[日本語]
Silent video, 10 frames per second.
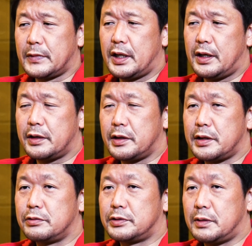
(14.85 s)
えー、新た
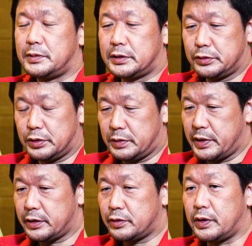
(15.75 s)
なる旅立ちの
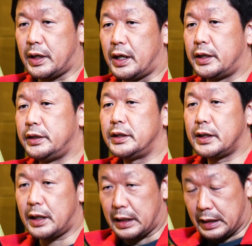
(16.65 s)
リメイクではありな
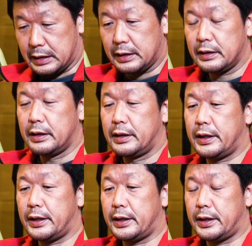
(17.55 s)
がら、
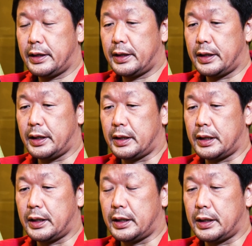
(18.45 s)

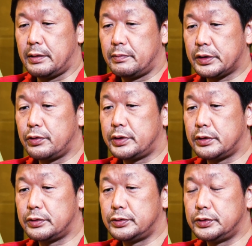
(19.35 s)
えーまあ、旧
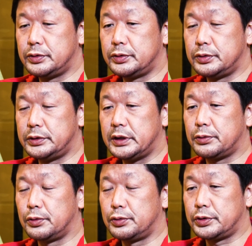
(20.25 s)
作には
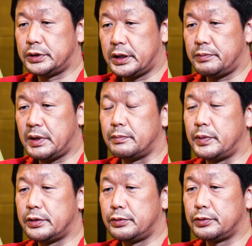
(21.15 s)
登場しない、まあ、
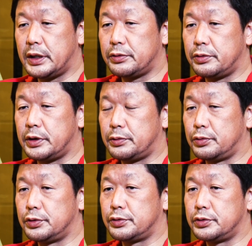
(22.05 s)
別のタイトルで
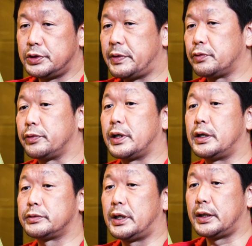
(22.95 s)
登場するヤマトの
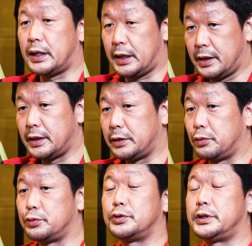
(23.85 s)
キャラクターが、えー、
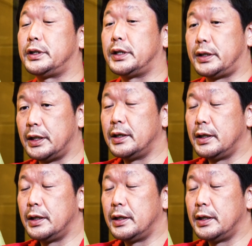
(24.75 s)
登場してきたり